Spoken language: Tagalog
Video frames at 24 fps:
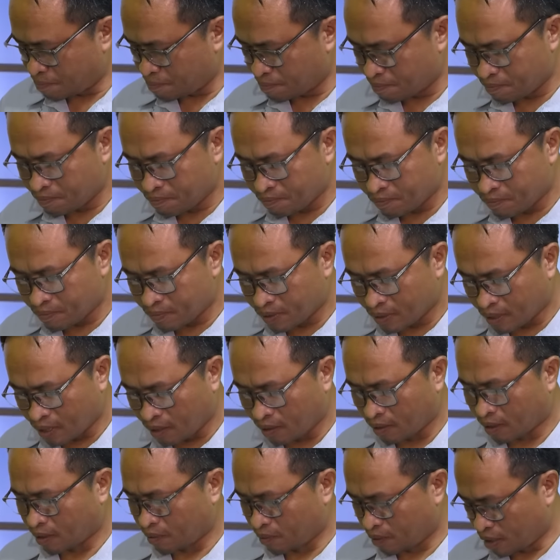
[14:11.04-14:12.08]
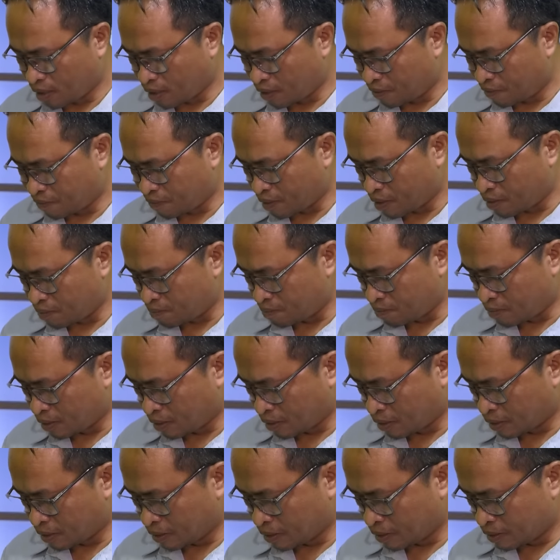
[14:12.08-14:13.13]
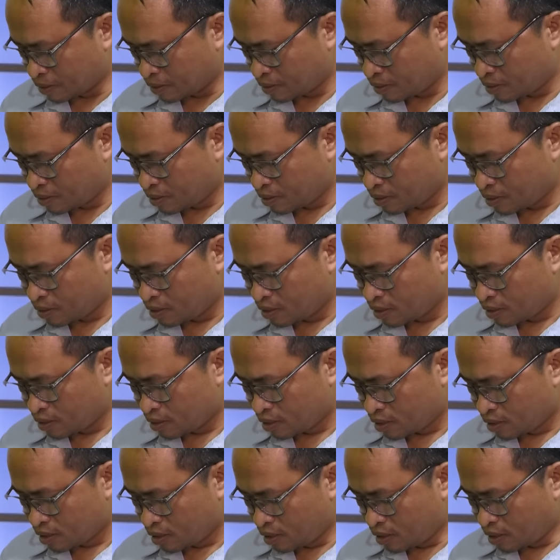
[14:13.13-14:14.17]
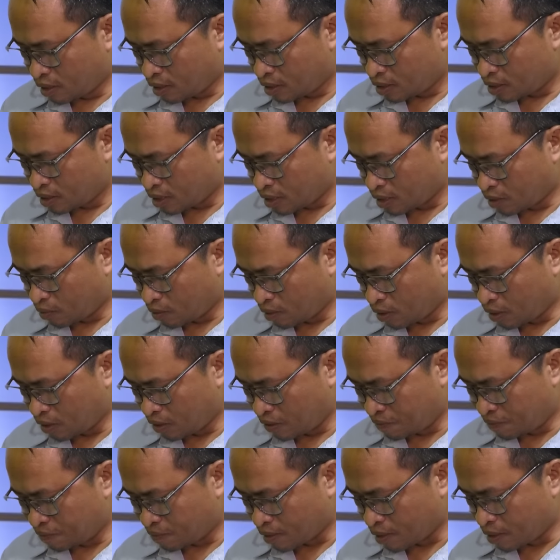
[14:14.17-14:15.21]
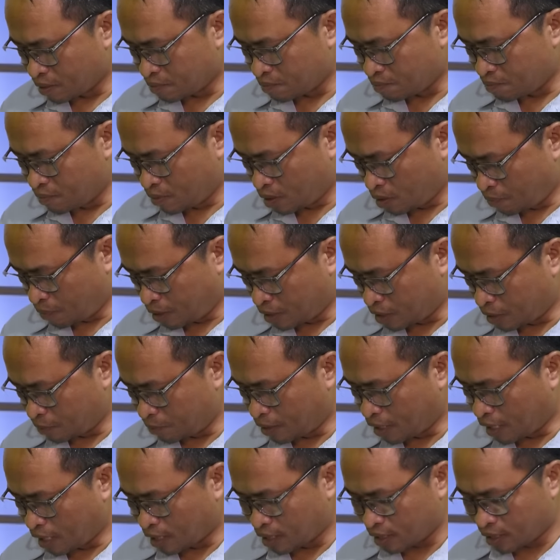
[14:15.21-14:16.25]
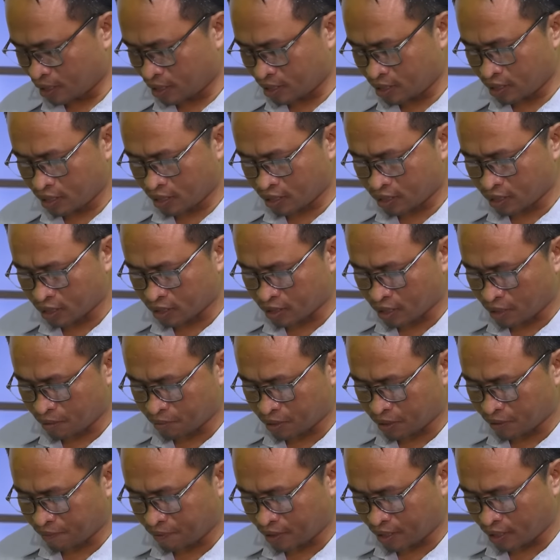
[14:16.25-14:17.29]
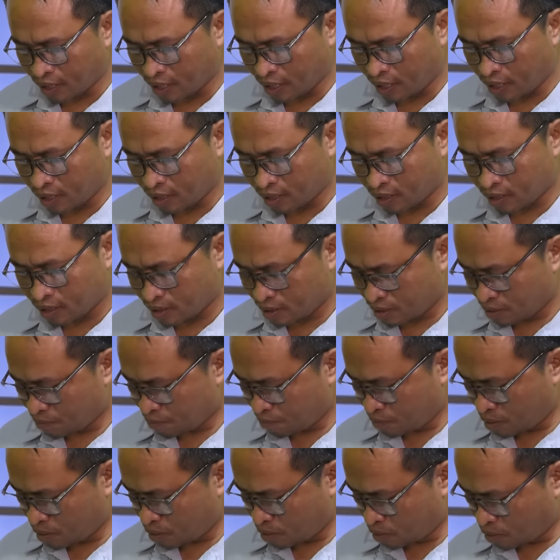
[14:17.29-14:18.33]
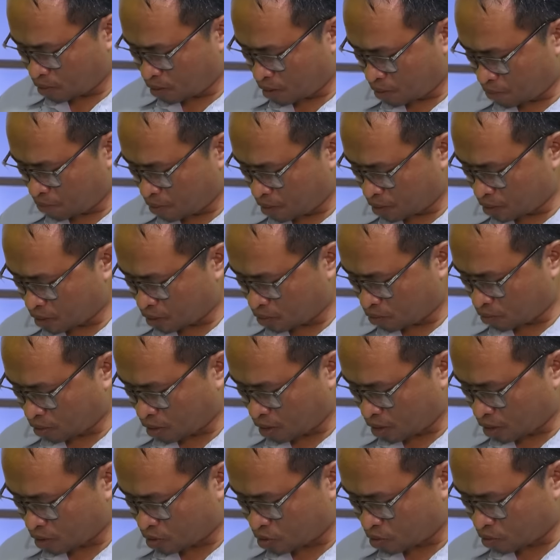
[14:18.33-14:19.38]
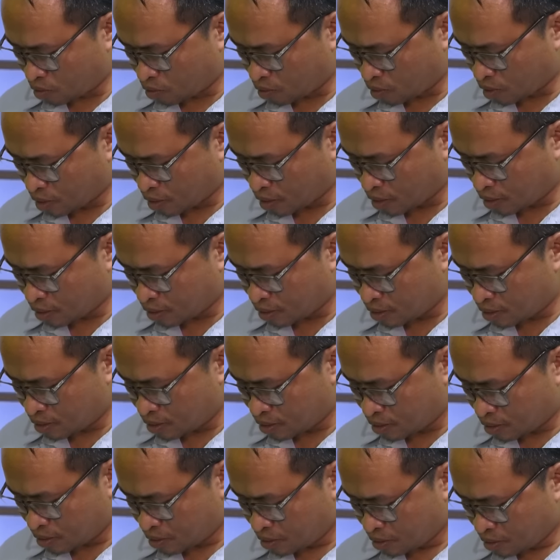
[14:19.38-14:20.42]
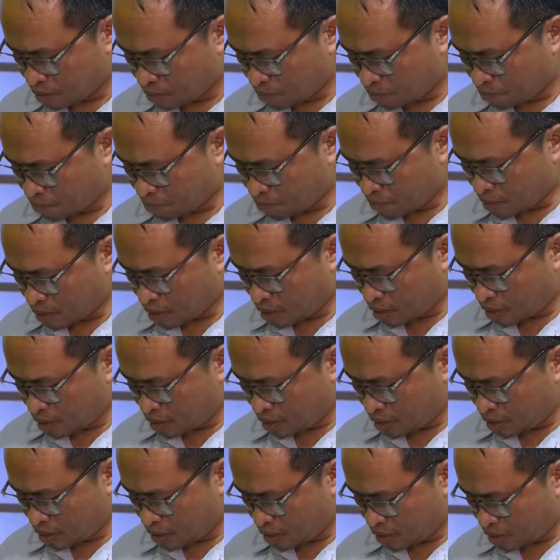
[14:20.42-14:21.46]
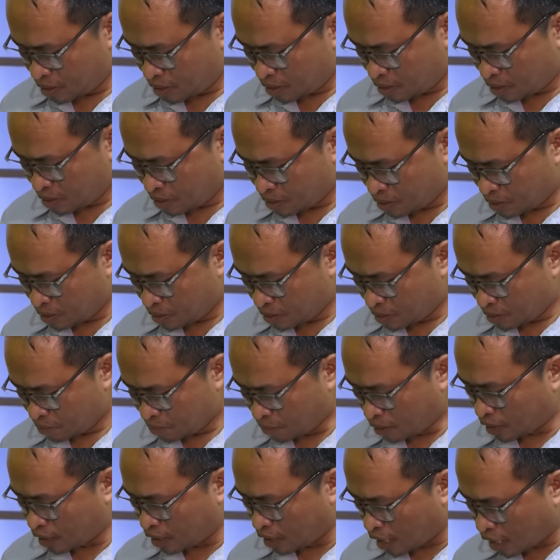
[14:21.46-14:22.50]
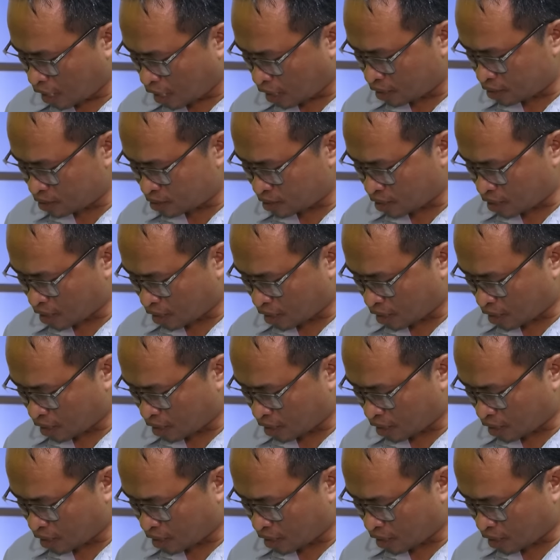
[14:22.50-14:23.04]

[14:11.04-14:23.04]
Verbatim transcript: 105. Okay, 105. Uh, there is a 105, da may similarity siya sa Psalm 78. Yep. Pero ginambala sa atong leksyon nga may may kinalain siya